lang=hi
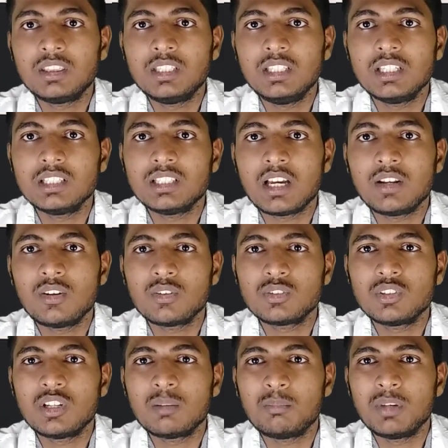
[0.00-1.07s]
तीन हजार नौ
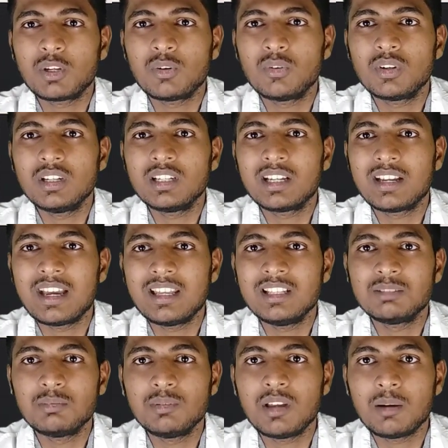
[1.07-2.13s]
सौ नब्बे हो गई खैर
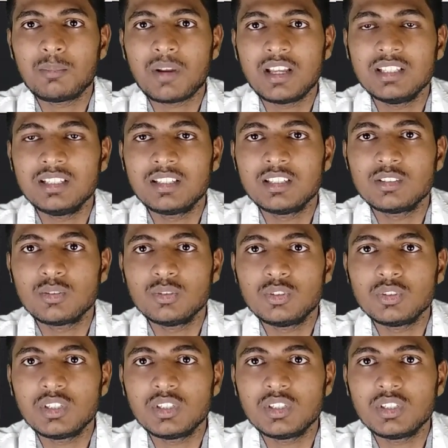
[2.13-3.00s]
इसमें भी यहाँ प्राइस इंक्रीज हो